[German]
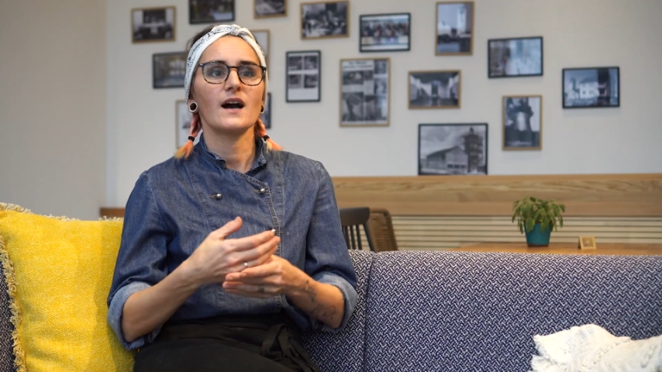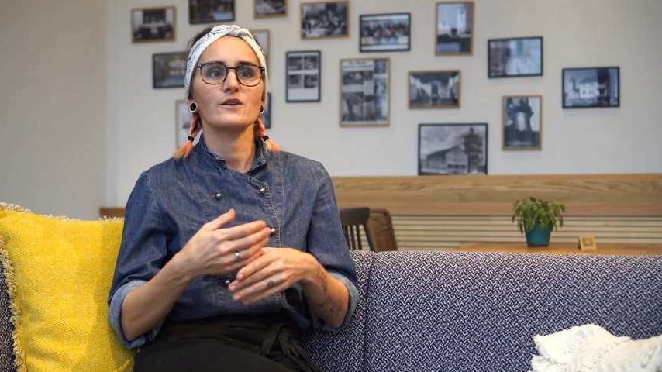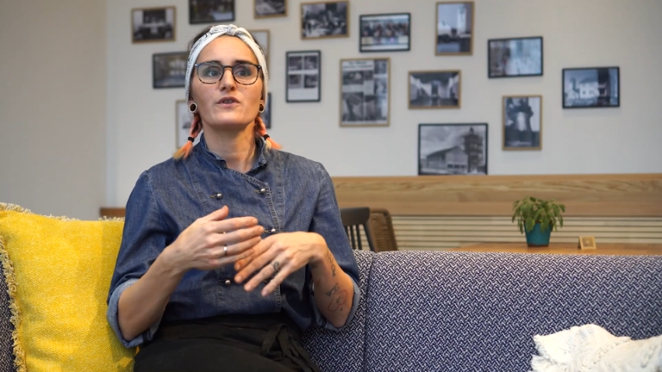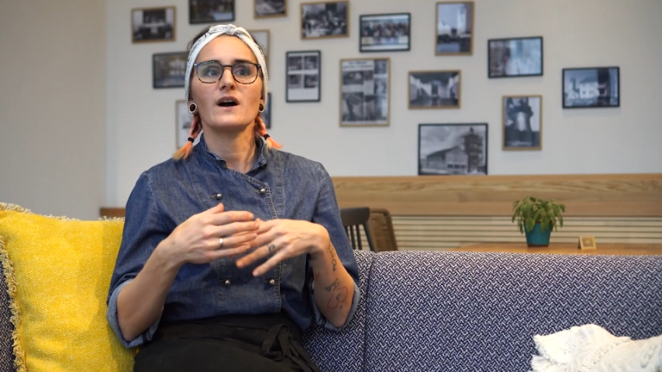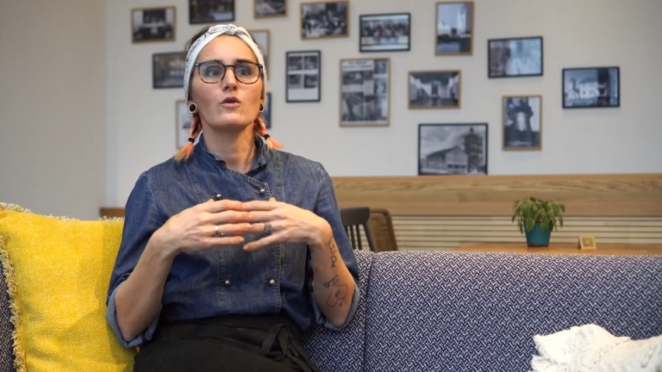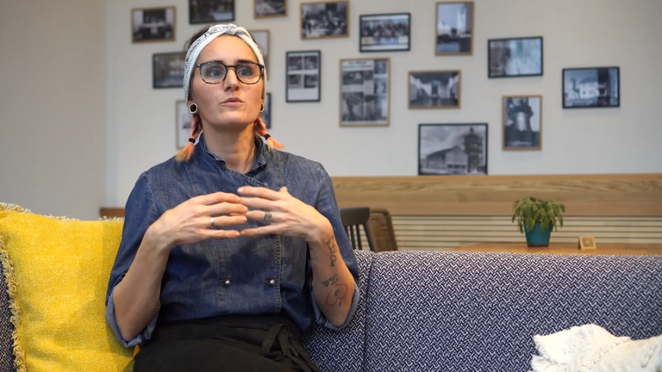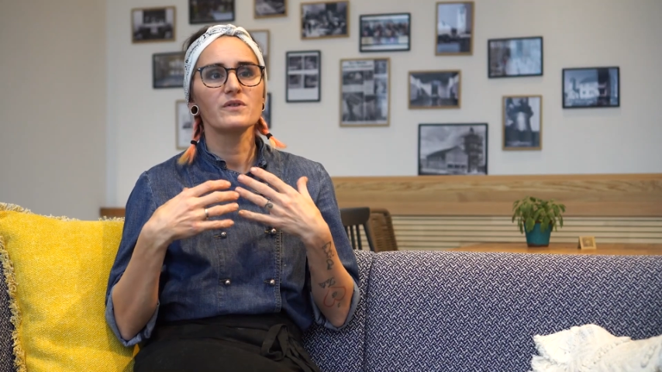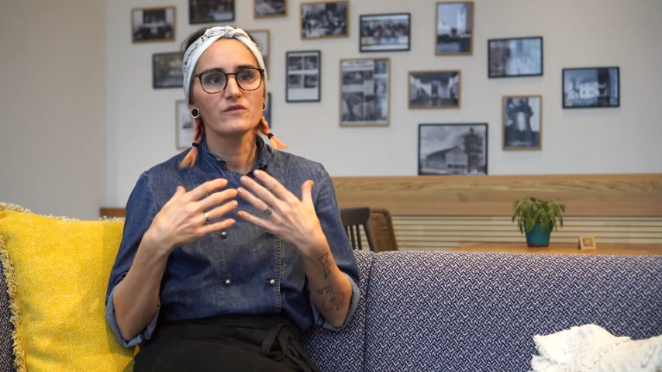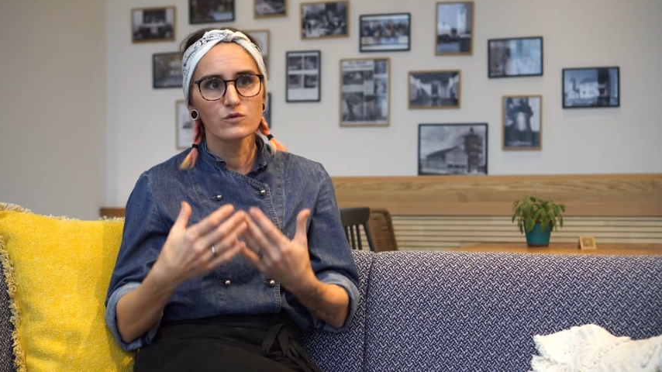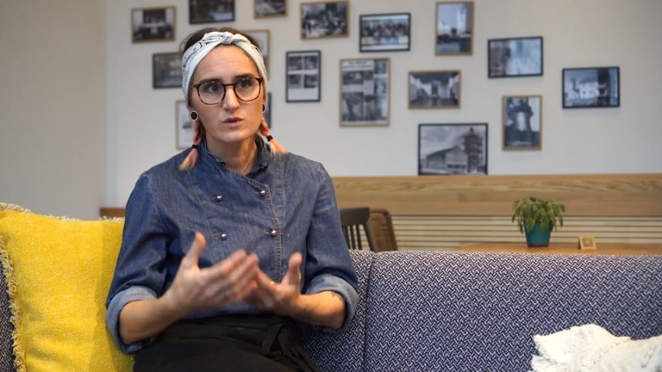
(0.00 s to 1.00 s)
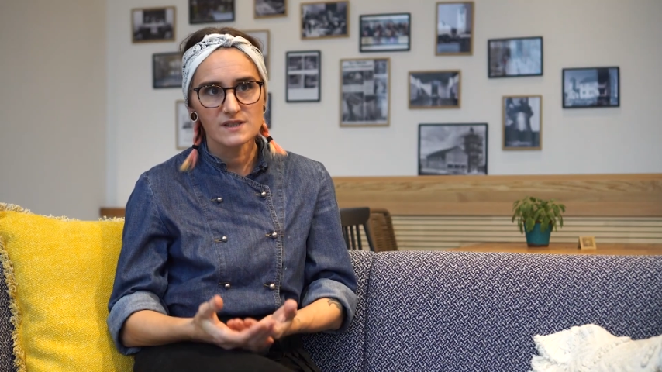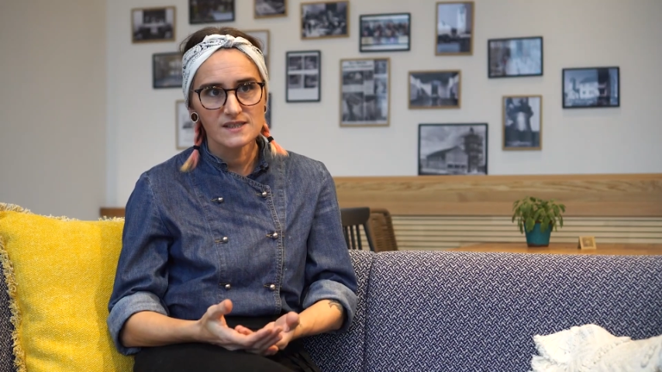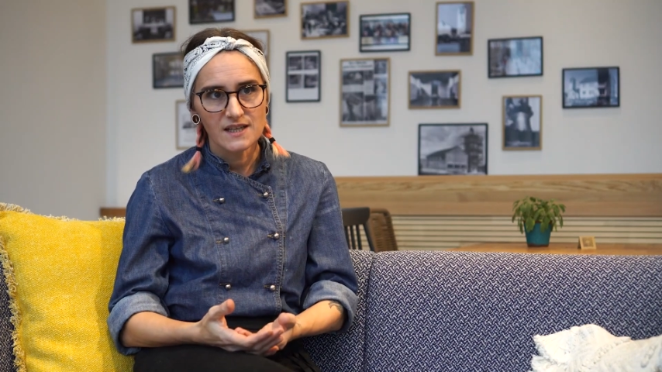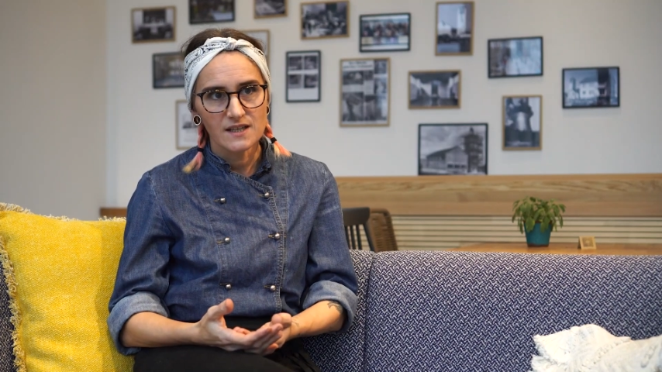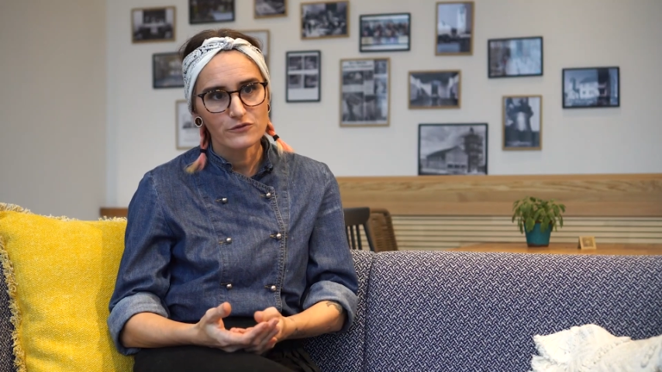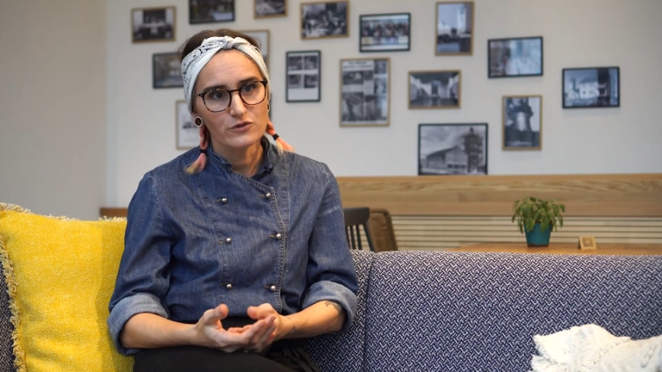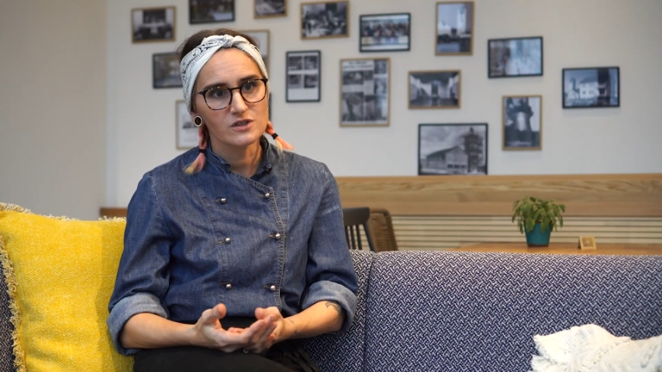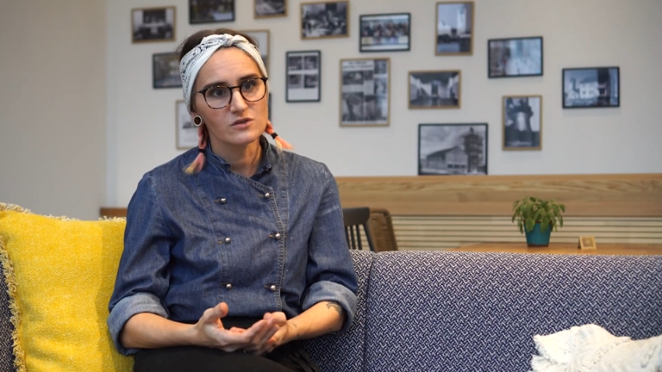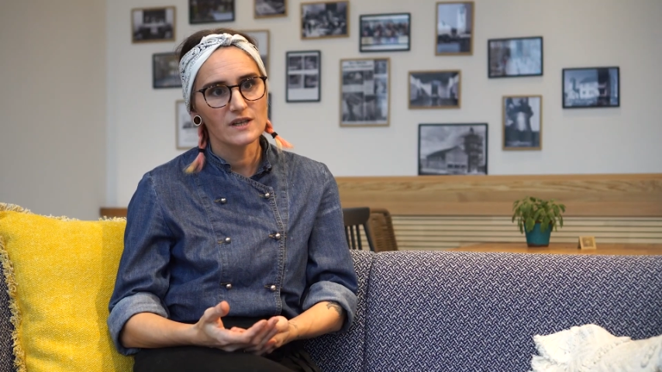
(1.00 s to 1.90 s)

einfach auch ein Bewusstsein dafür zu